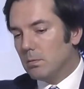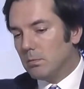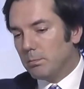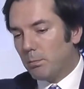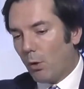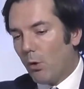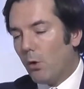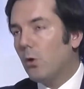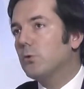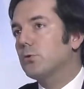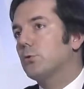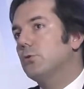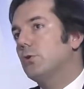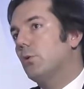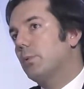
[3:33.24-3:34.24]

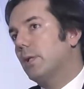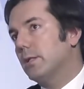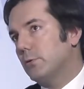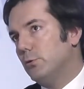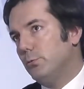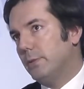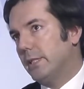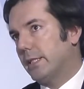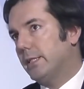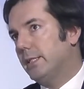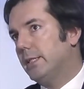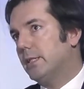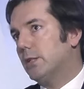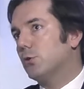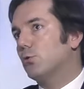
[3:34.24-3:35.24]
prendre une empreinte
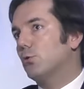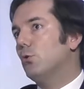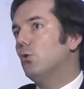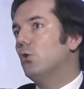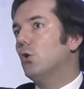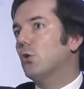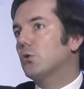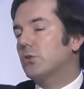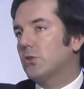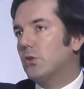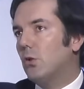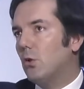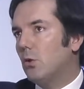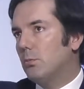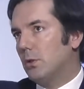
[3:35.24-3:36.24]
numérique de
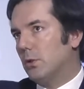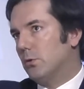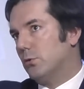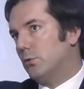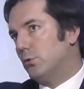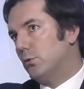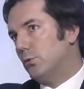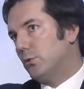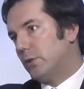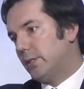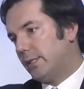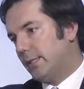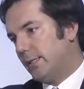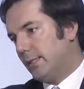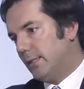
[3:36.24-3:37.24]
l'ensemble de
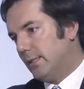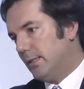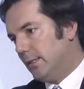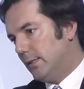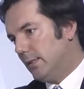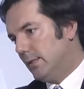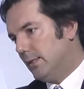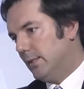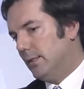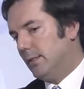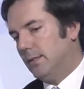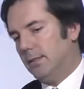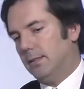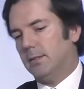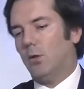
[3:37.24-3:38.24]

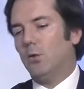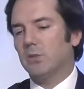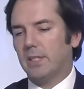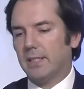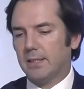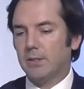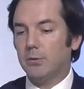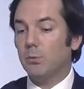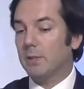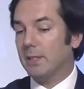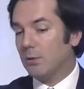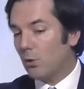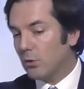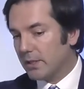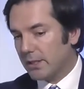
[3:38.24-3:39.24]
ces transactions, des
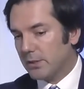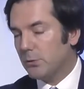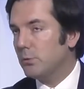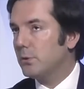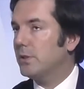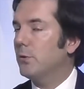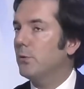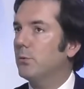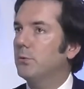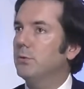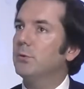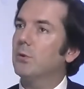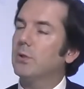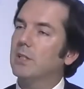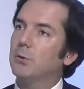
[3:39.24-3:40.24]
transactions qui auront
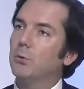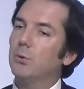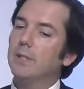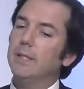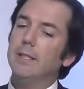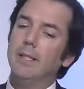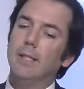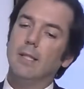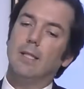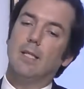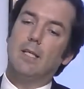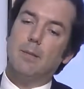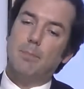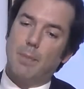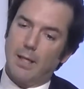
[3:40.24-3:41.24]
lieu dans la journée.
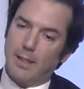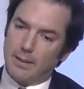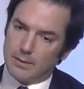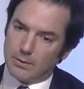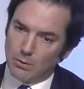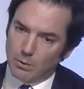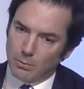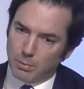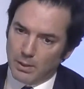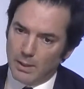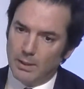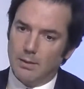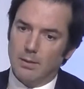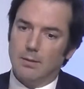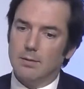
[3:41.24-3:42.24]
Et par exemple,
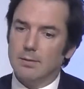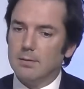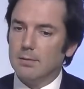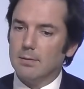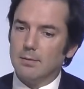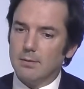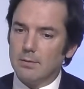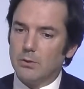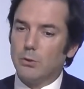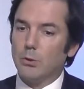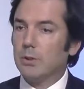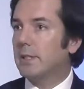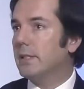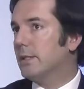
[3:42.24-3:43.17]
euh, stocker